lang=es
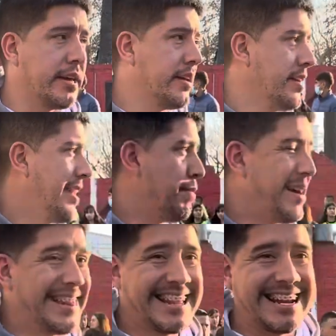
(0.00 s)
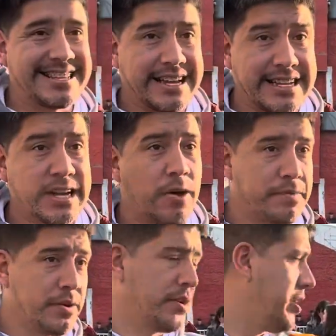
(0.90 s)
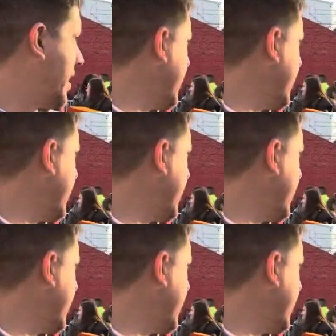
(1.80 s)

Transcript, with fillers: eh, eh, mantenerse callado, pero bueno, la